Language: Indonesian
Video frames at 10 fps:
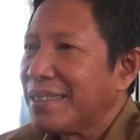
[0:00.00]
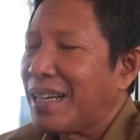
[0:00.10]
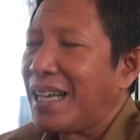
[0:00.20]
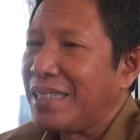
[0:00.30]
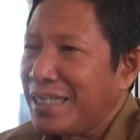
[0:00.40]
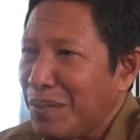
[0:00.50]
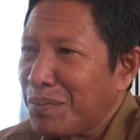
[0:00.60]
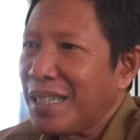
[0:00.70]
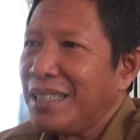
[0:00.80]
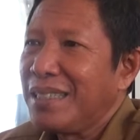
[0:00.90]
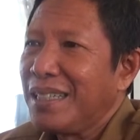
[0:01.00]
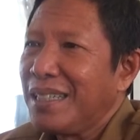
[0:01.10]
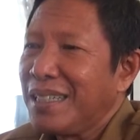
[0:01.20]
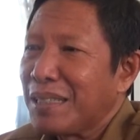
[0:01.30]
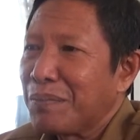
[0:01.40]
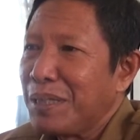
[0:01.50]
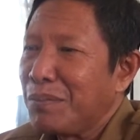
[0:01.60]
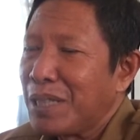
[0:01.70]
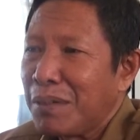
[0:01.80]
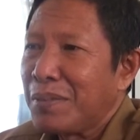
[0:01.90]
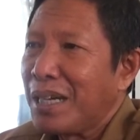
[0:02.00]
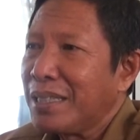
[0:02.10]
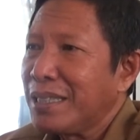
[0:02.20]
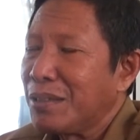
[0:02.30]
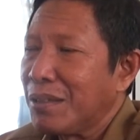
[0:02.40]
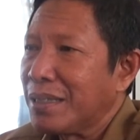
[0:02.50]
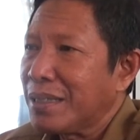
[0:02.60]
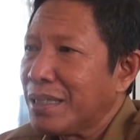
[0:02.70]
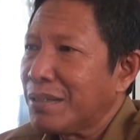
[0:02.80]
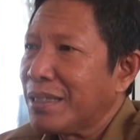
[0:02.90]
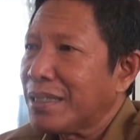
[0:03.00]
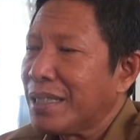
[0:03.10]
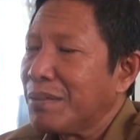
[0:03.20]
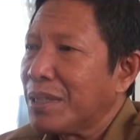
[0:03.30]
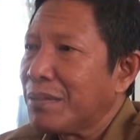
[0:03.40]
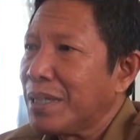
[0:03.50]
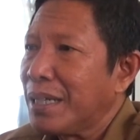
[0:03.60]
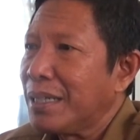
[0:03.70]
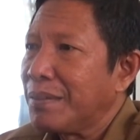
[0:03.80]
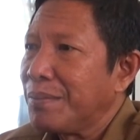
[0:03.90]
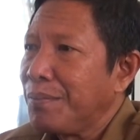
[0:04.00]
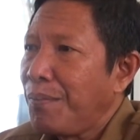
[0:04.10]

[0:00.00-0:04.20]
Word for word: terancam saja tapi mudah-mudahan sih doa saya doa saya mudah-mudahan